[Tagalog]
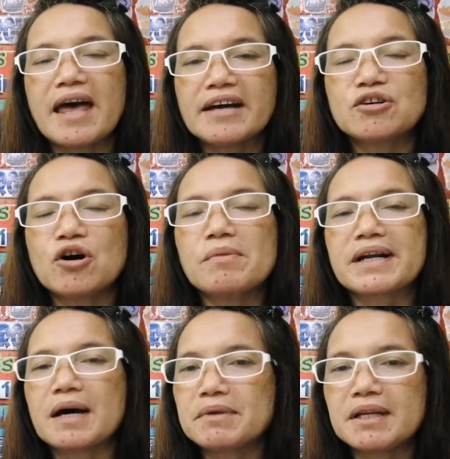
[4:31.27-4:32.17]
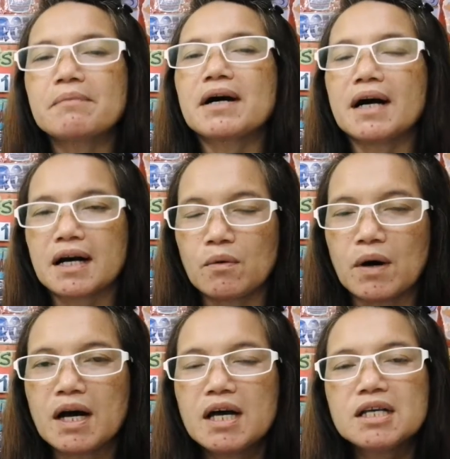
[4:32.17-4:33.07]
Lego, marami nang mga
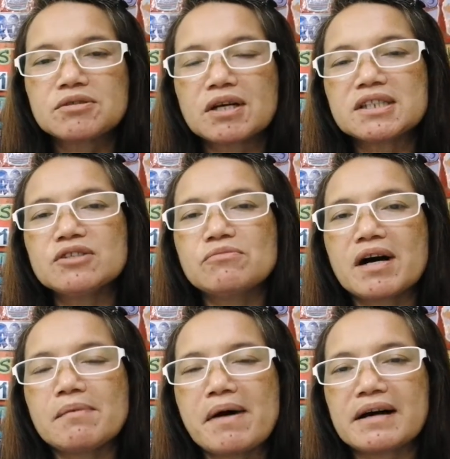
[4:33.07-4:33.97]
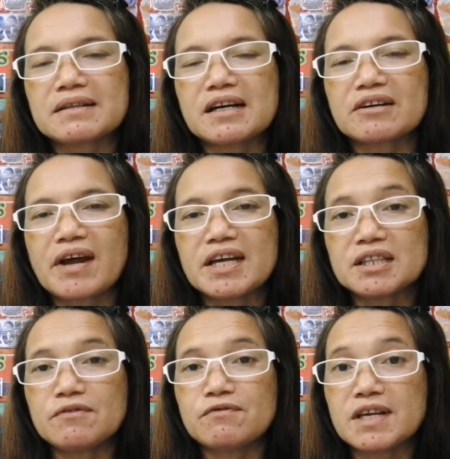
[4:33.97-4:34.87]
gawa. So, kasi yung mga bata,
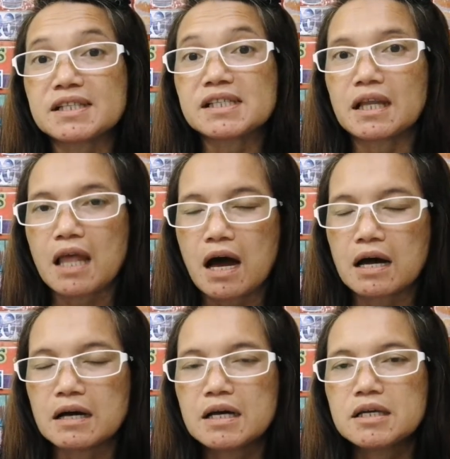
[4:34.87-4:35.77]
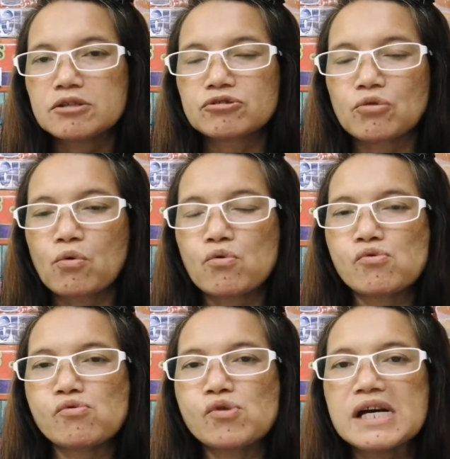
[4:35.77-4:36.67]
creative yan sila. So,
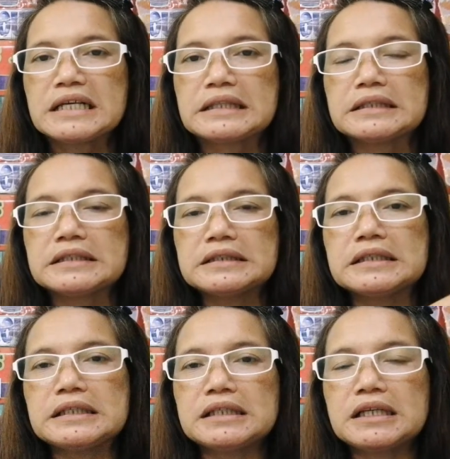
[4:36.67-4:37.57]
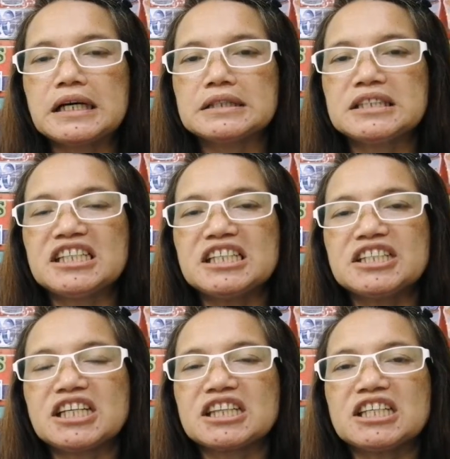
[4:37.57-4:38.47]
ina,
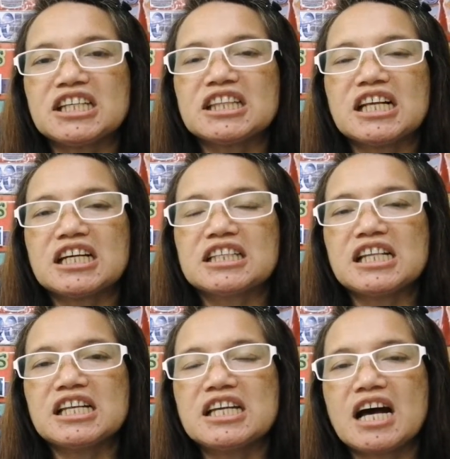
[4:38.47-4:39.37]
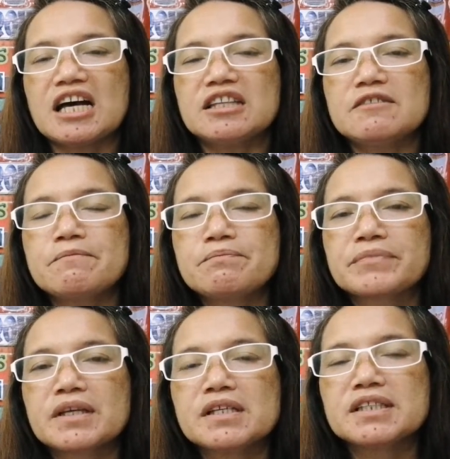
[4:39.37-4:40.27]
dinidikit-dikit lang nila yan.
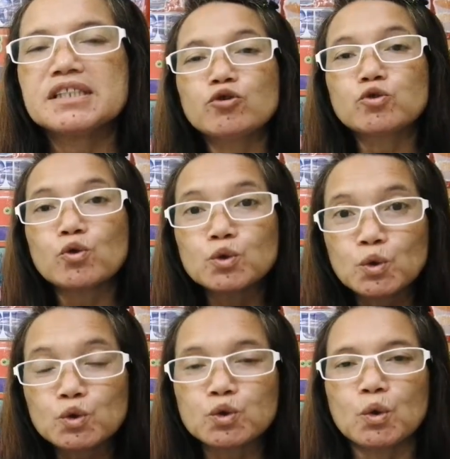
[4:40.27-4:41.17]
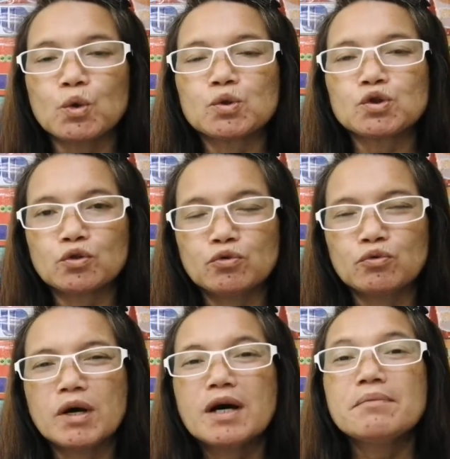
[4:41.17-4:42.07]
Dugtong-dugtong.
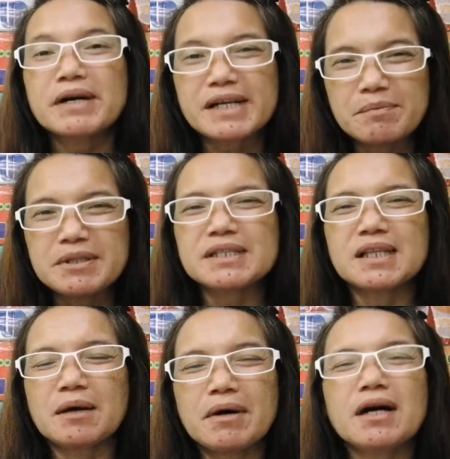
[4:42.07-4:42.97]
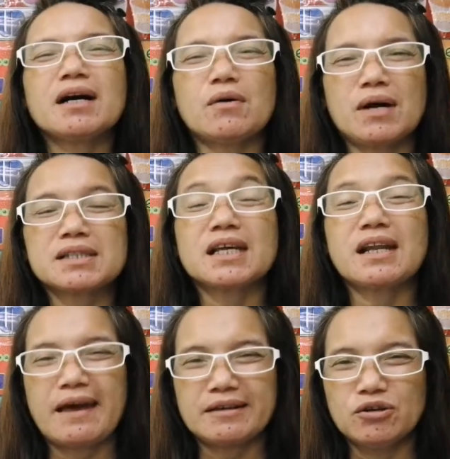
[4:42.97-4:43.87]
So, marami na silang magagawa sa
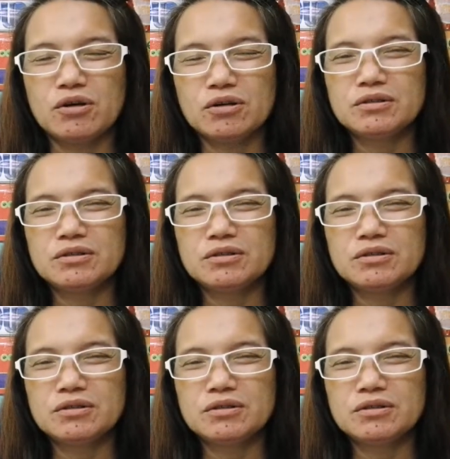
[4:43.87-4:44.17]
Lego.